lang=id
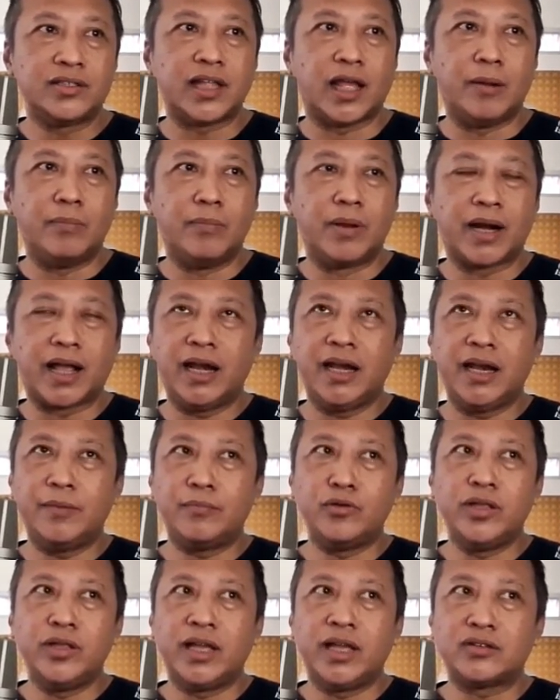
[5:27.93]
Steinberg kan dia
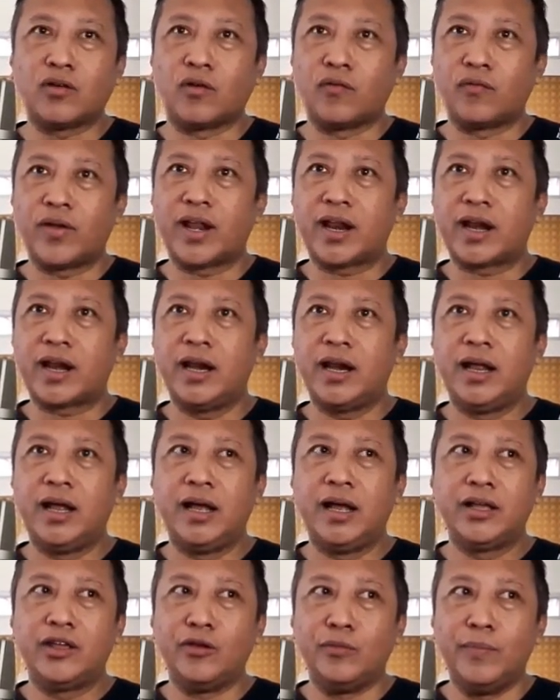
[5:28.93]
punya software
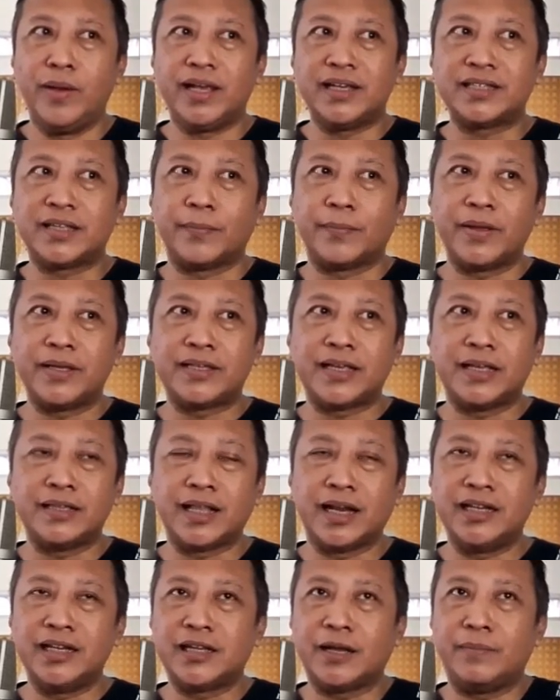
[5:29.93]
Cubase, tapi saya,
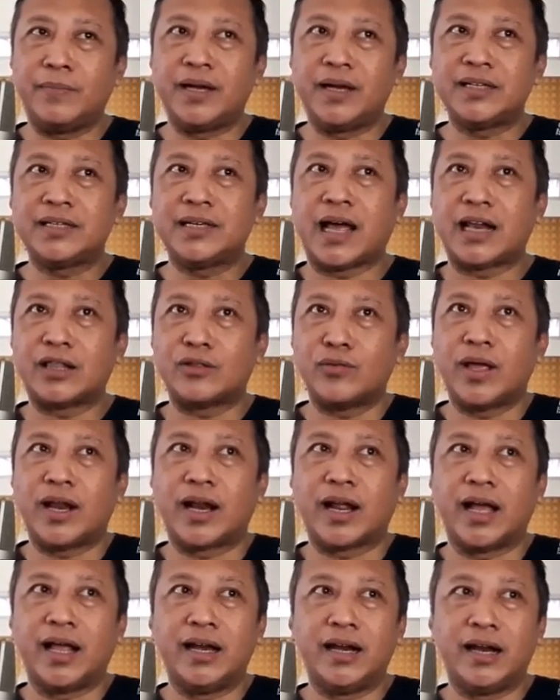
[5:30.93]
tadi saya bahas
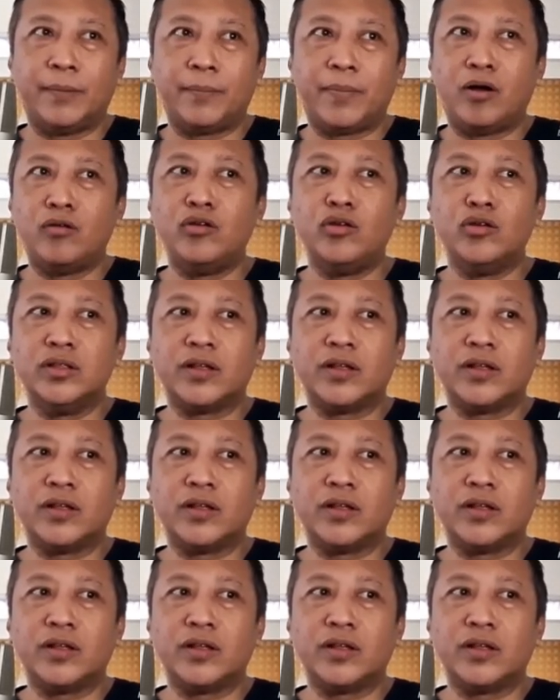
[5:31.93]
hardware kan, apa audio